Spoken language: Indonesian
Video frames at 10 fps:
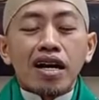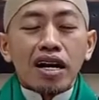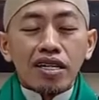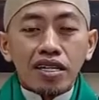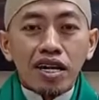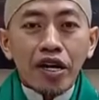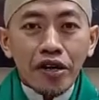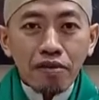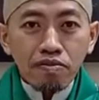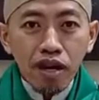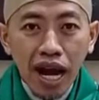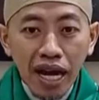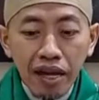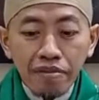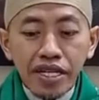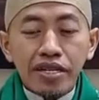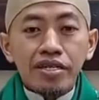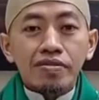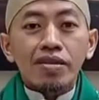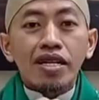Allah Rabbul Alamin.
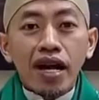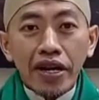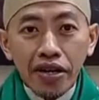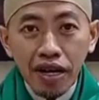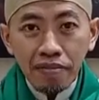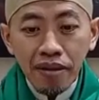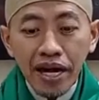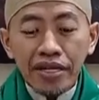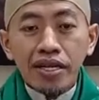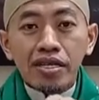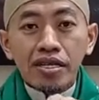Ar-Rahman.